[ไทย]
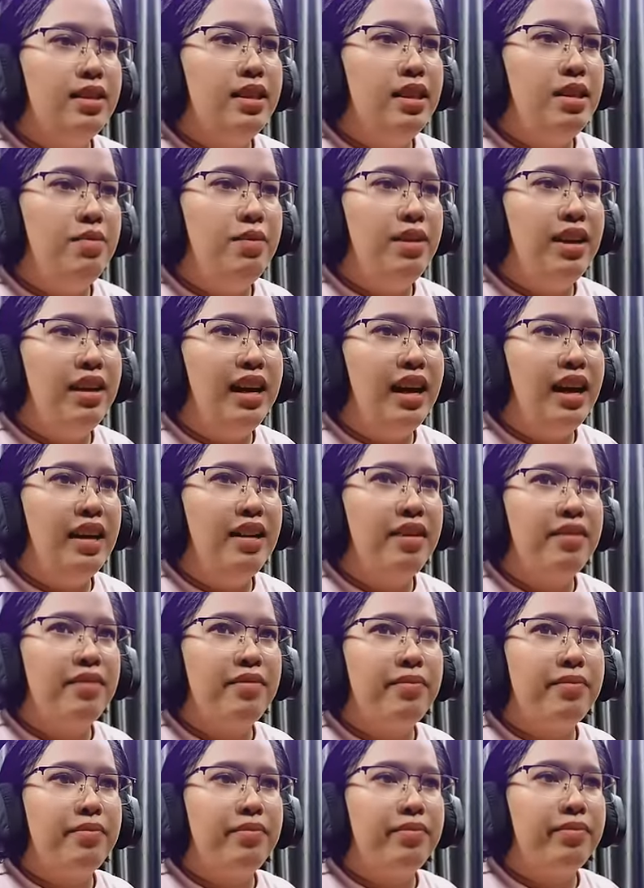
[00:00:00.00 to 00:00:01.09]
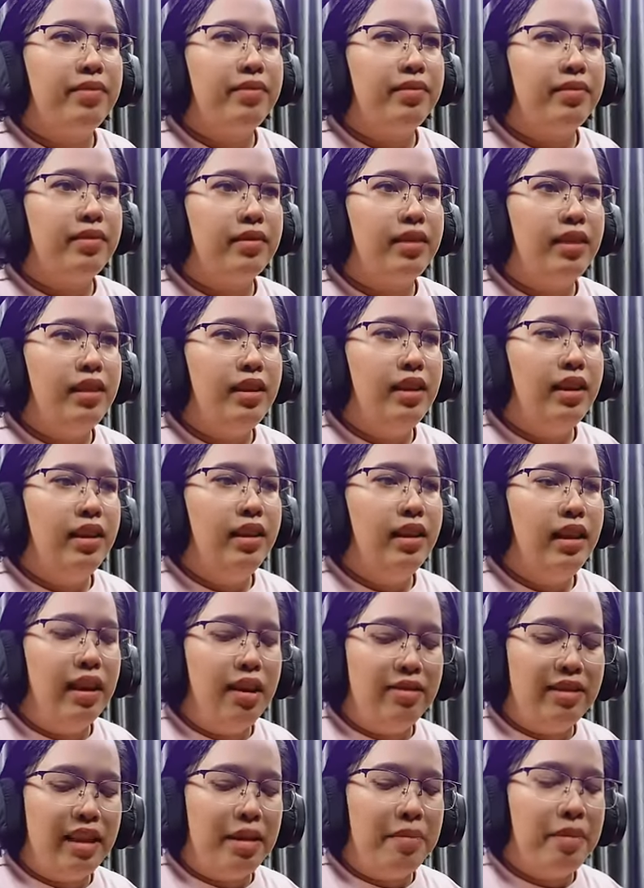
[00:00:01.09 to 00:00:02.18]
ชีวิตค่ะแต่
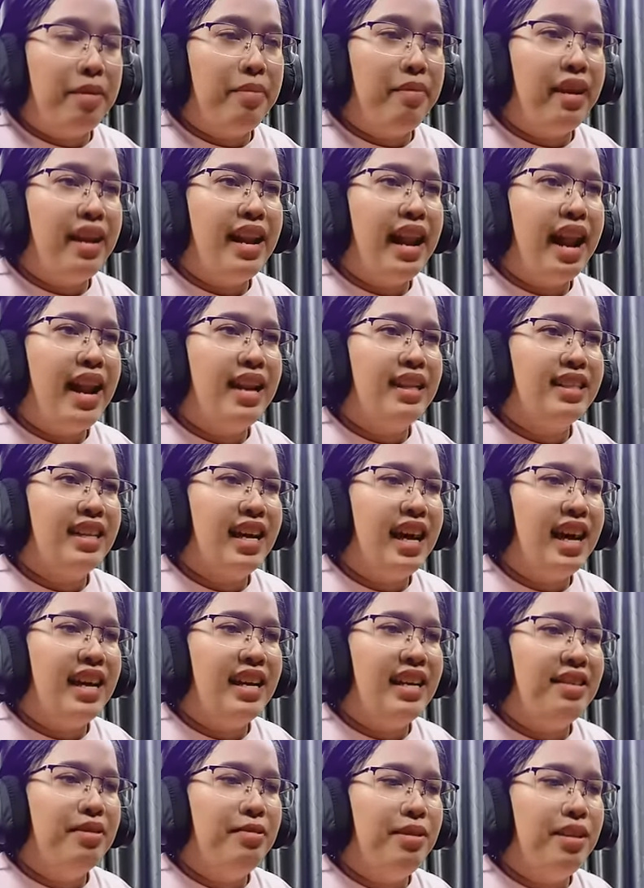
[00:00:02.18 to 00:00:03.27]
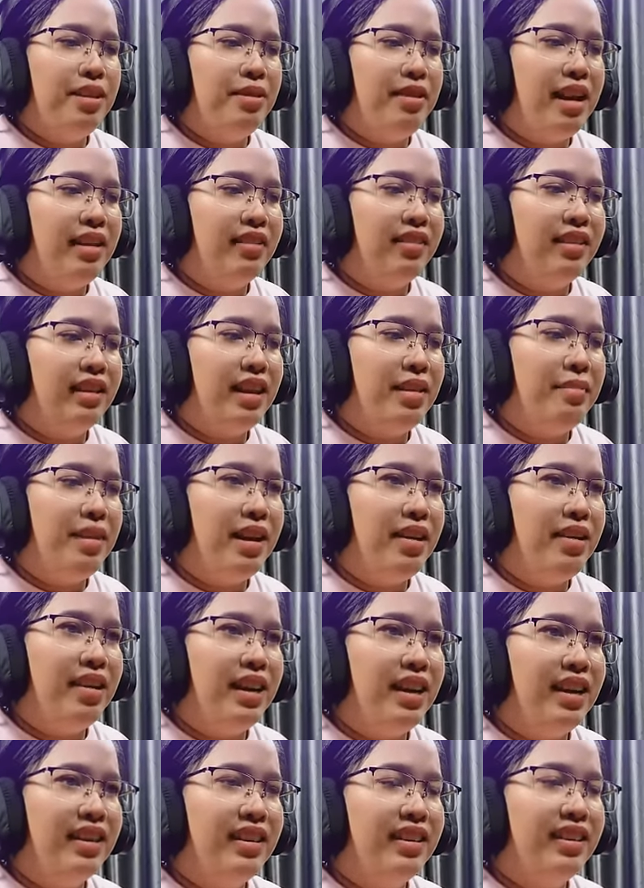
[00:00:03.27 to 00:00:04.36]
เราตัดใบไม้ได้ใช่อุ้ยเราได้สติ๊กมาแล้
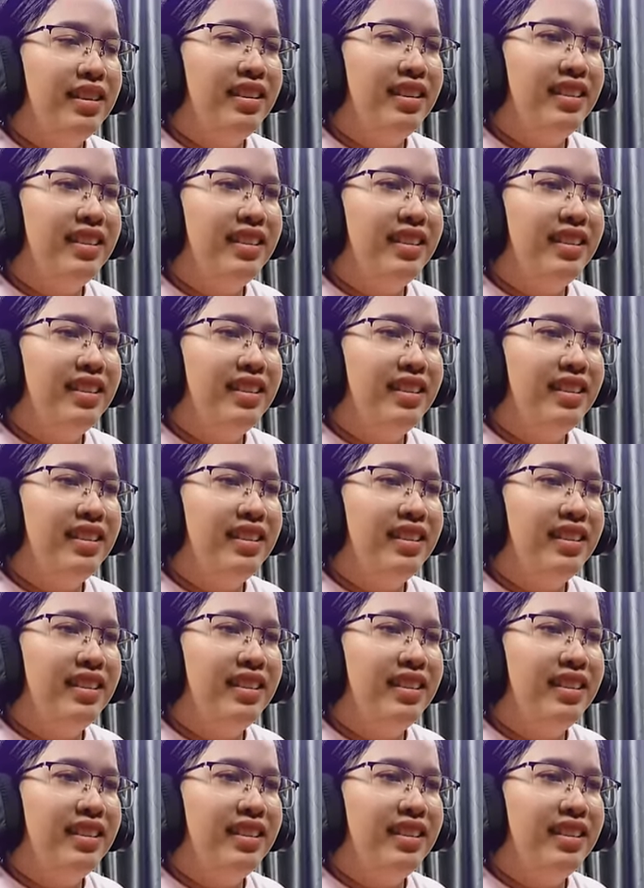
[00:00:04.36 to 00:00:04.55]
วค่ะ